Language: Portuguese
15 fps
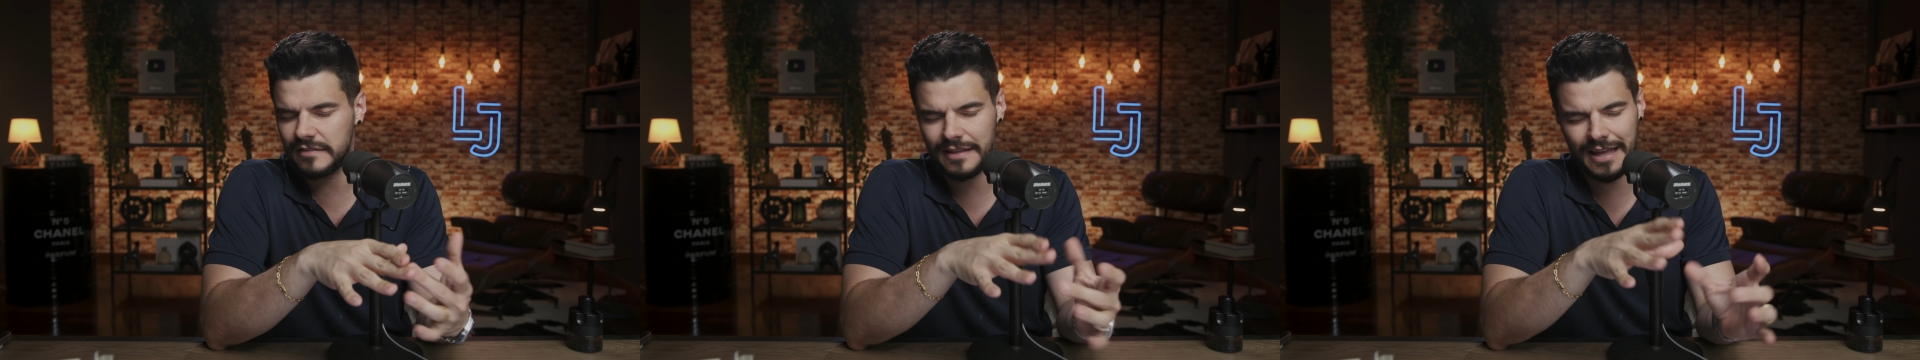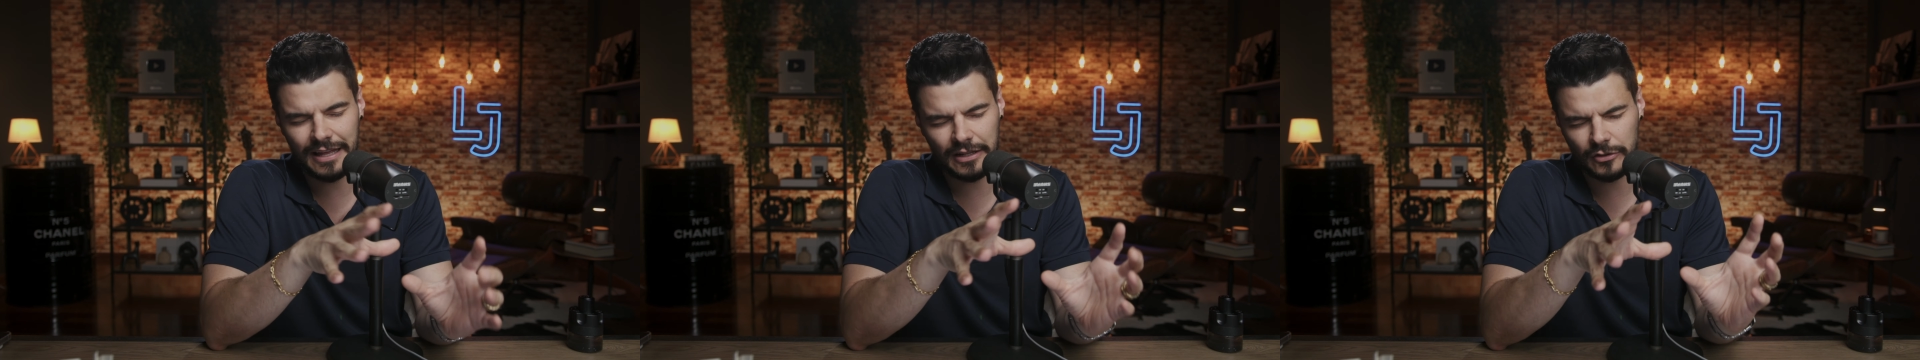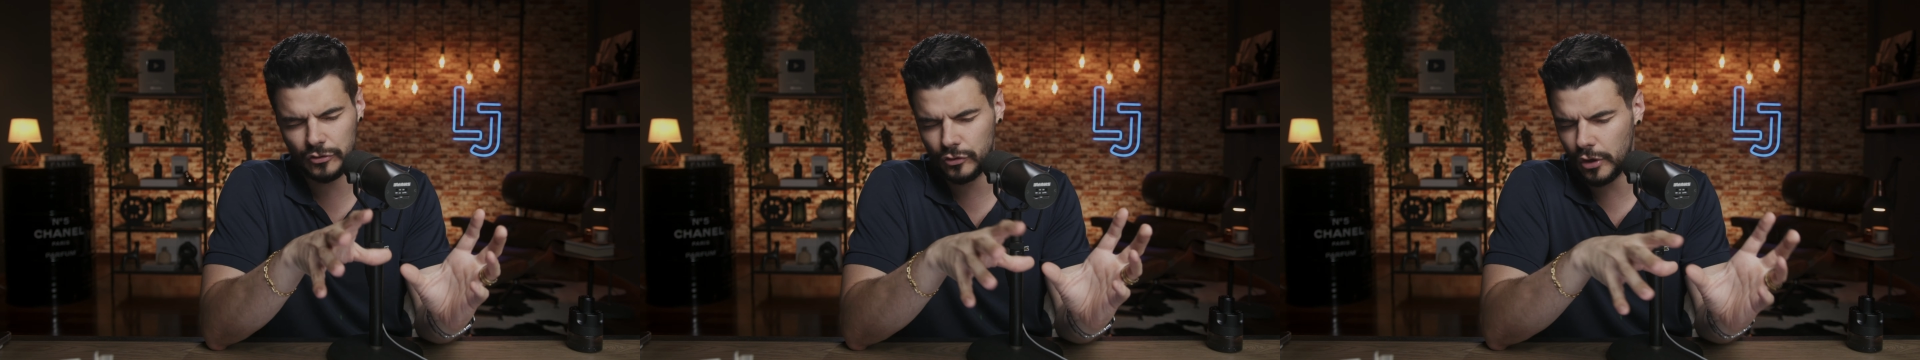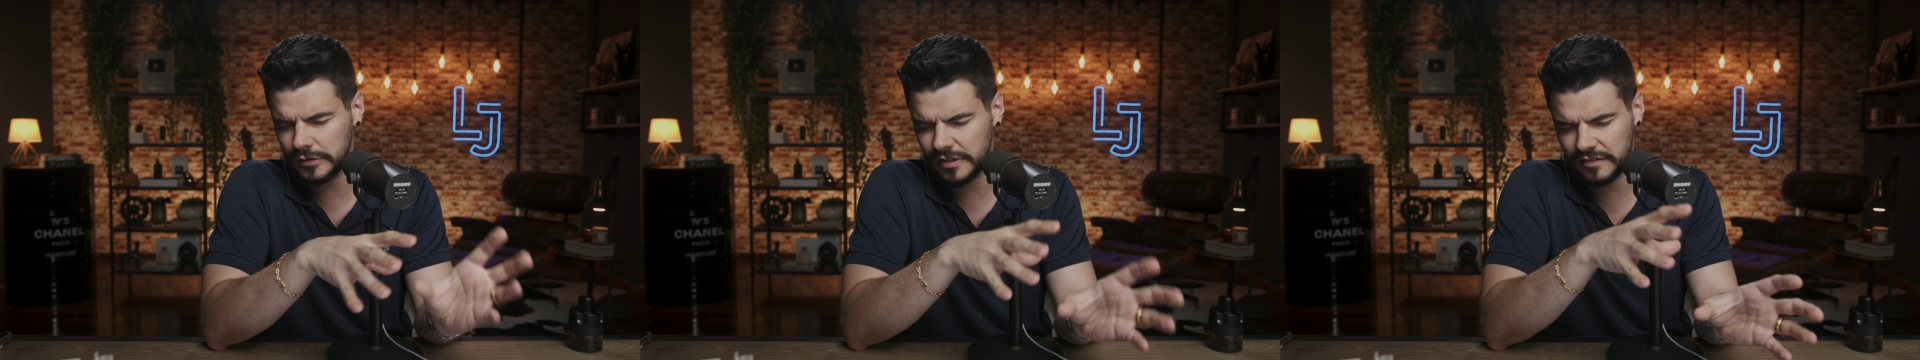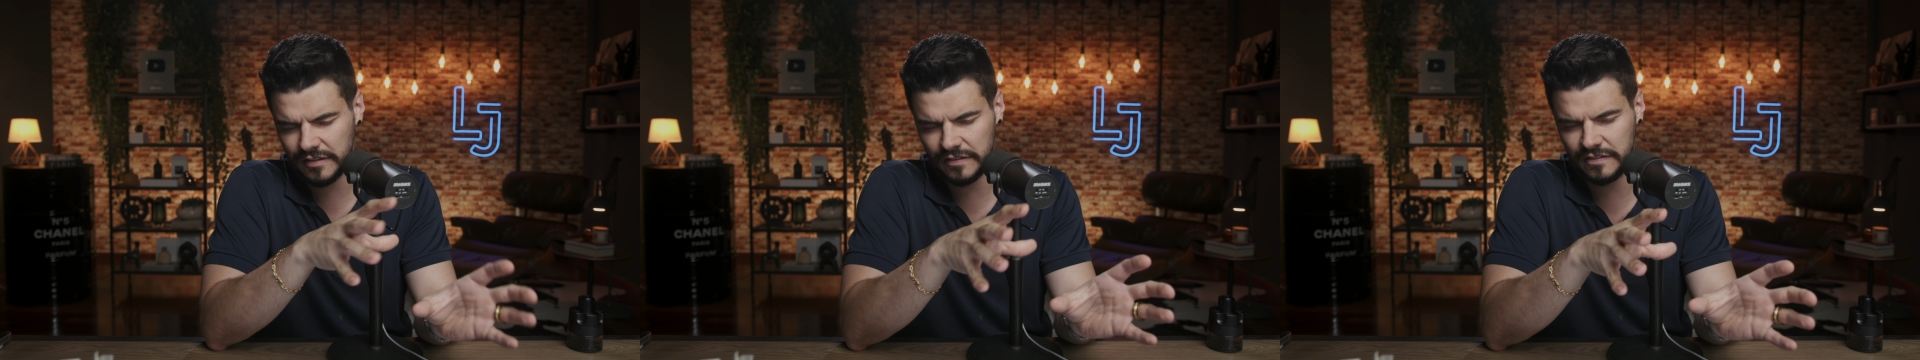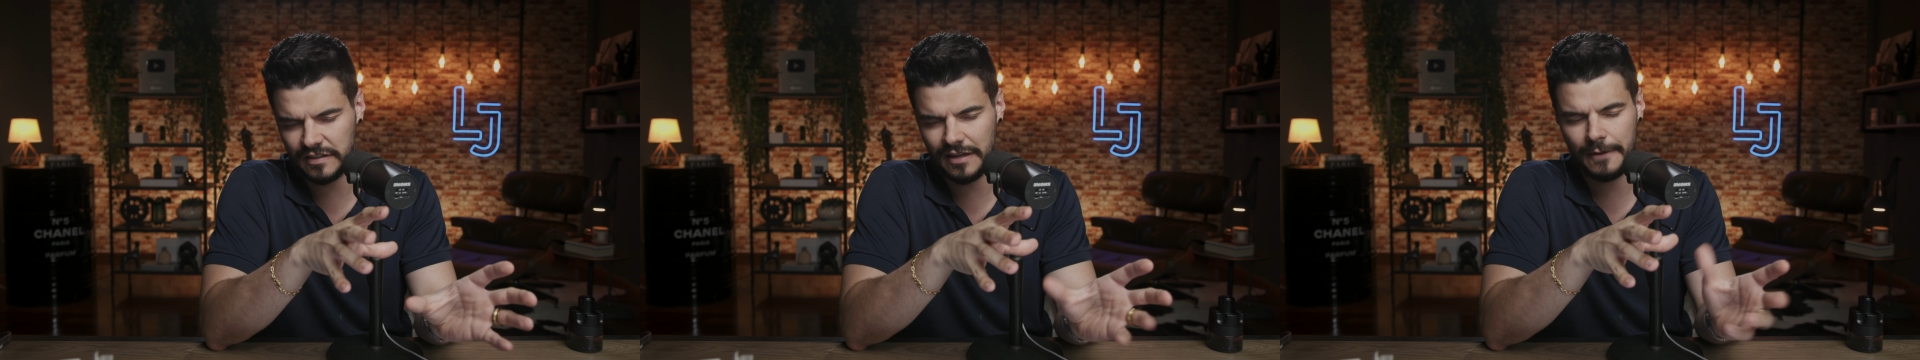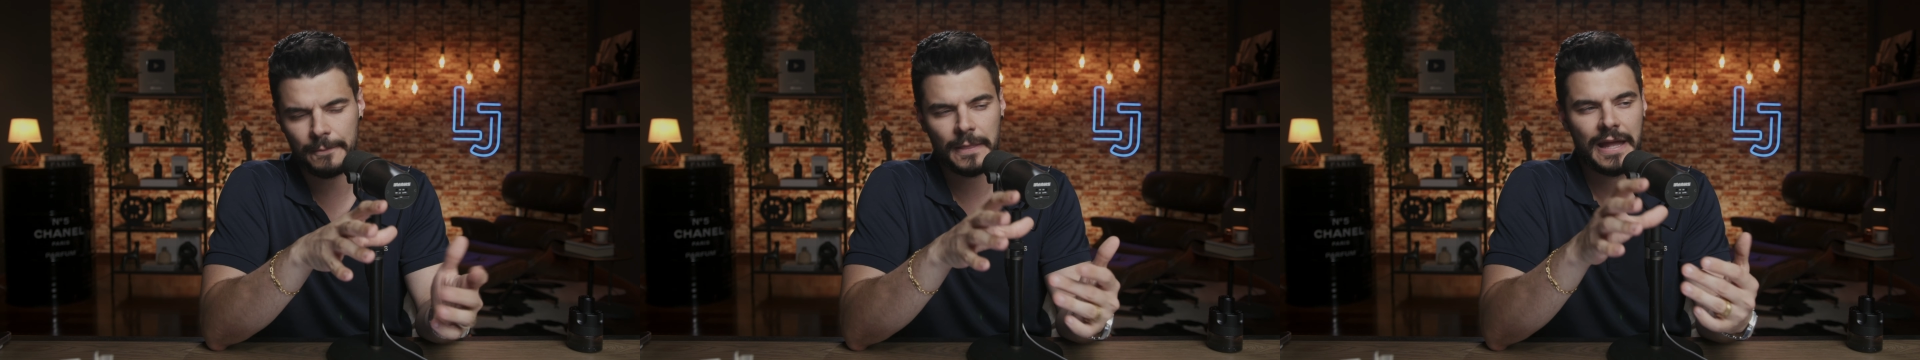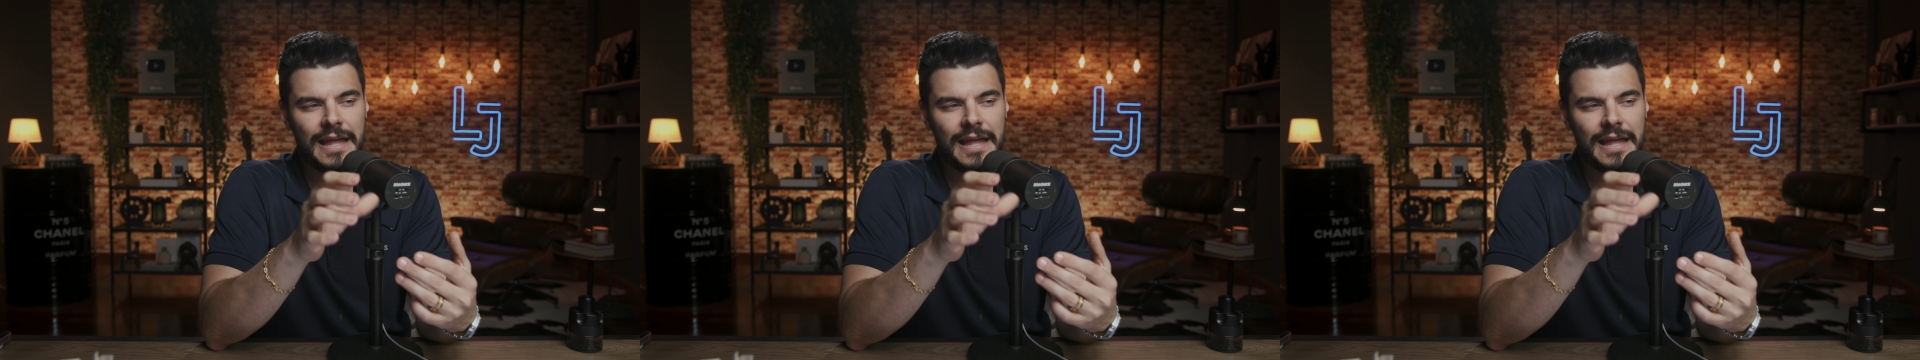né? Notas assim.